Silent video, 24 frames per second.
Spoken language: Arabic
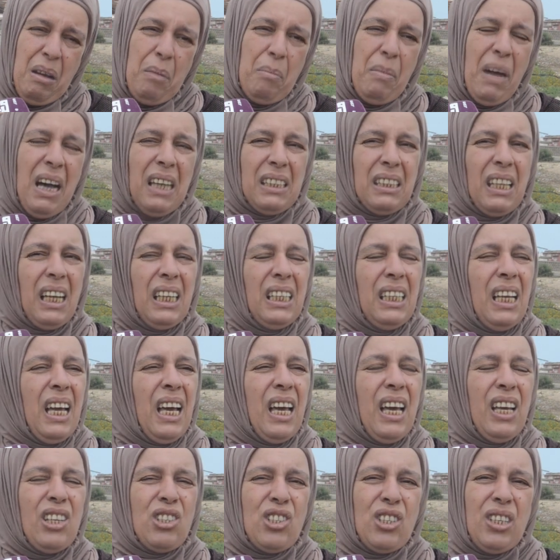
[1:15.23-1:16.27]
ما
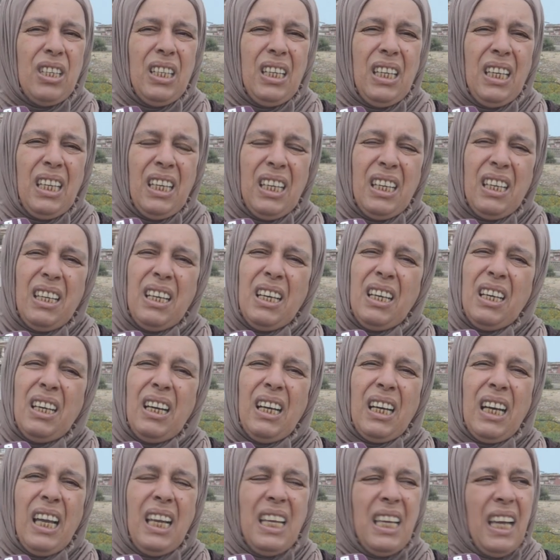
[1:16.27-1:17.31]
عطيناهاش ليه
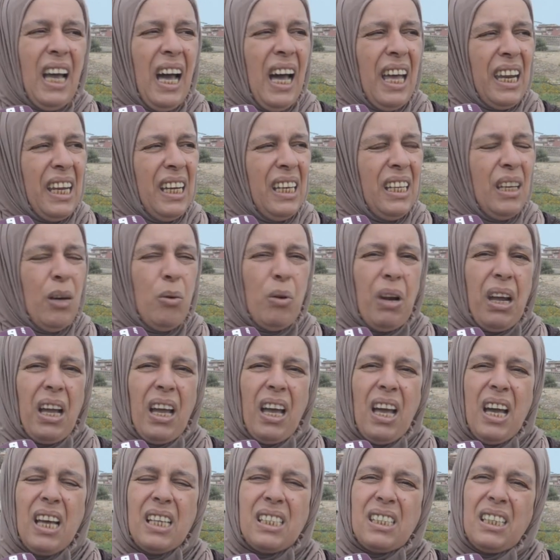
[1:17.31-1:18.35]
قال لي اري لي
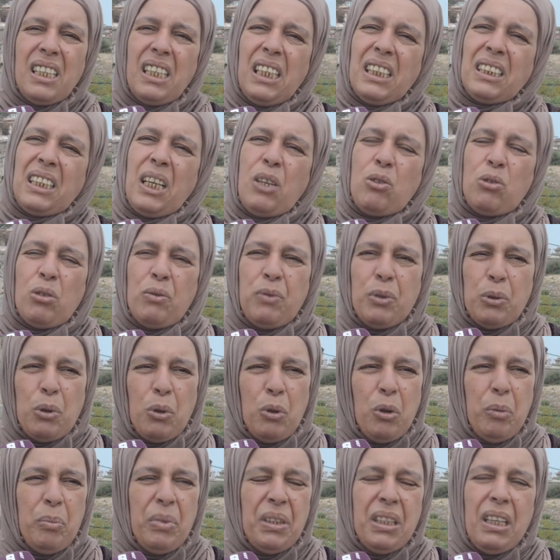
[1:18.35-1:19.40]
وريقاتك عطيته
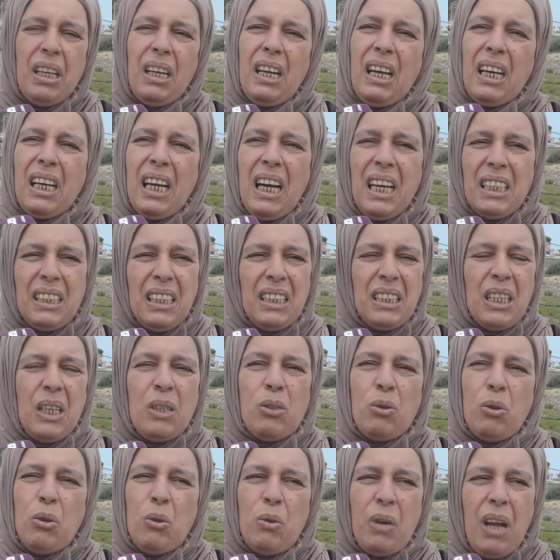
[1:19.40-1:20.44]
فوتوكوبي ديال لاكارت
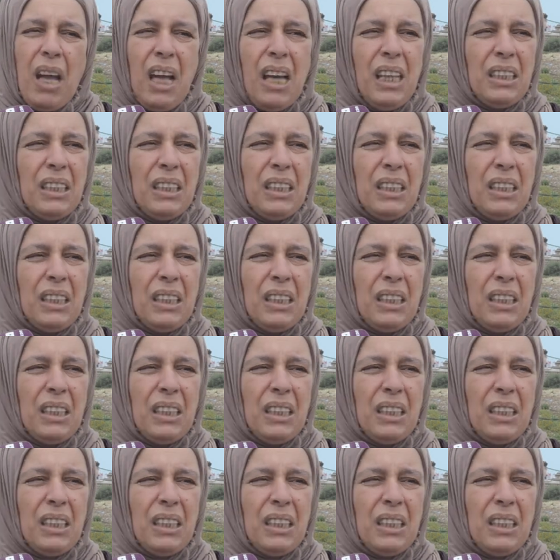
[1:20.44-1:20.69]
عطيته الوراق